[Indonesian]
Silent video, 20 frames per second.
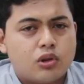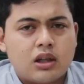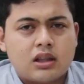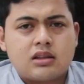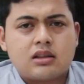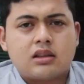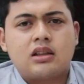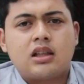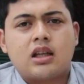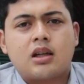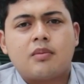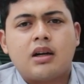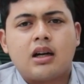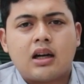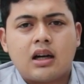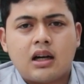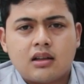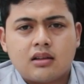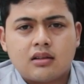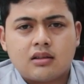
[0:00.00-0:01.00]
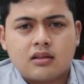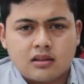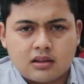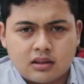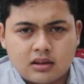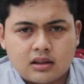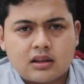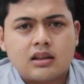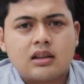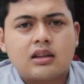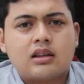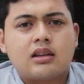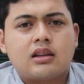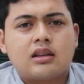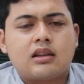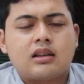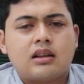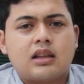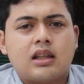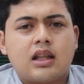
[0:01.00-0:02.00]
bukan sekedar makan,
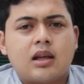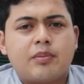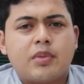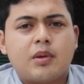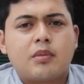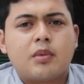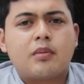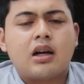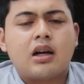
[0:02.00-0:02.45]
tapi